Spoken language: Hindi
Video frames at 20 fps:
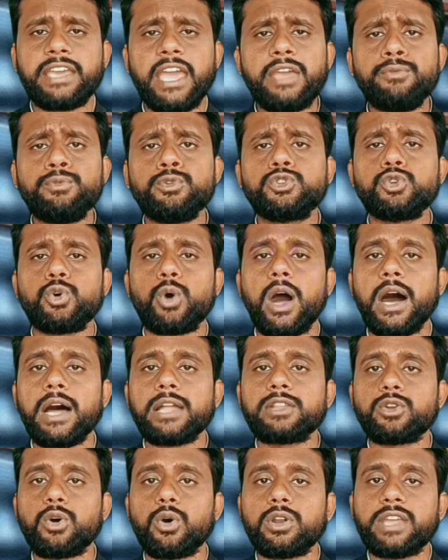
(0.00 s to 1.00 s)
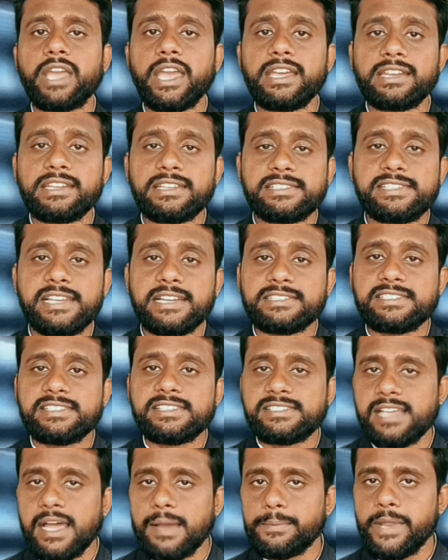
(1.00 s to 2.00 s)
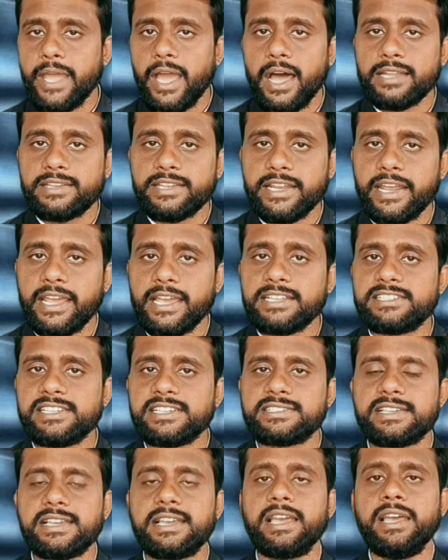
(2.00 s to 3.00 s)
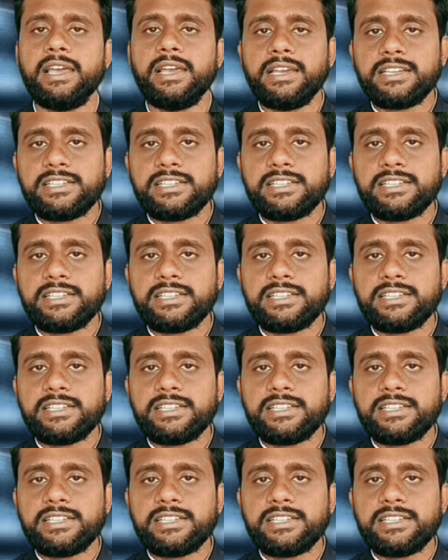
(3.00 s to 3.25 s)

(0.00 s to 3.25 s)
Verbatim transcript: कई वजूहत और कई रीजन सामने आते रहे जैसे